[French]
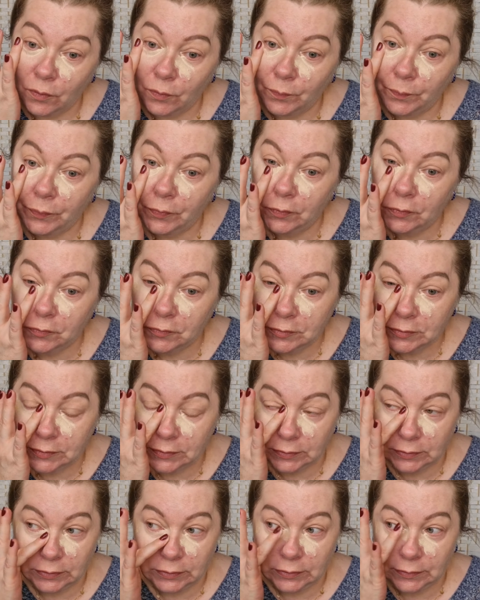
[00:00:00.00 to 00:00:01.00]
On peut le
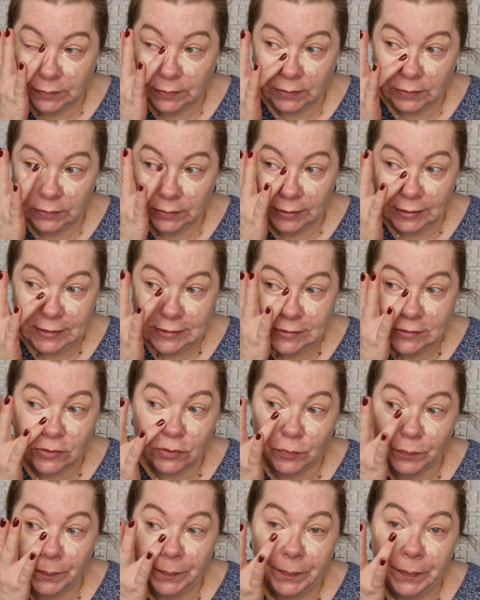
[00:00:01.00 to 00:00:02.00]
euh,
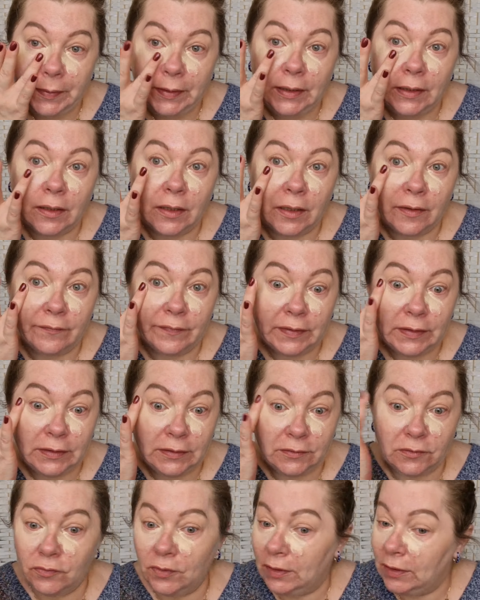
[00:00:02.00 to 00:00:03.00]
estomper avec
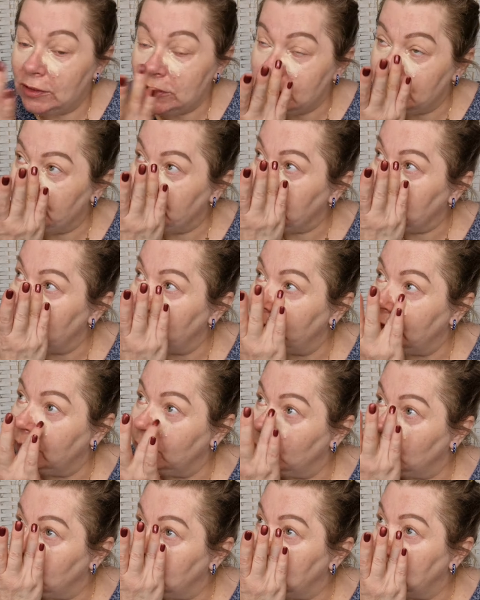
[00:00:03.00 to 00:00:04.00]
les doigts. Là, j'ai pris
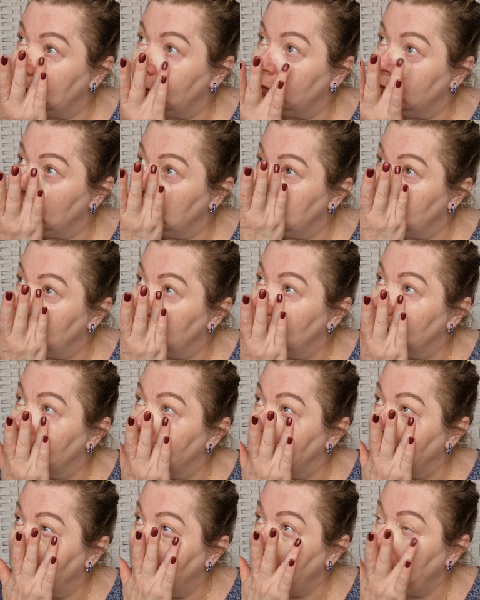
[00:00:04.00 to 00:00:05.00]
vraiment énormément
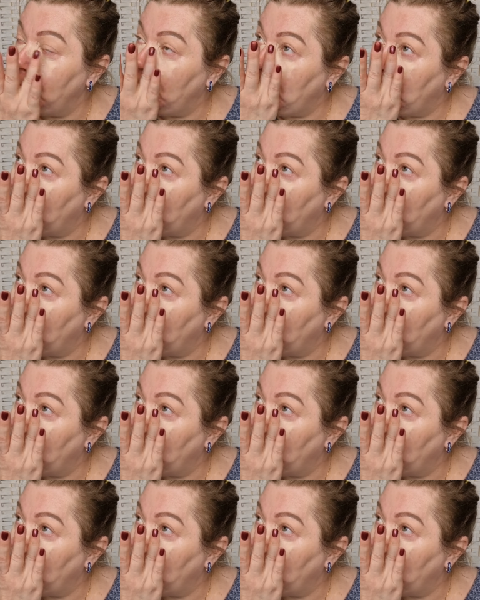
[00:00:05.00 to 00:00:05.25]
beaucoup.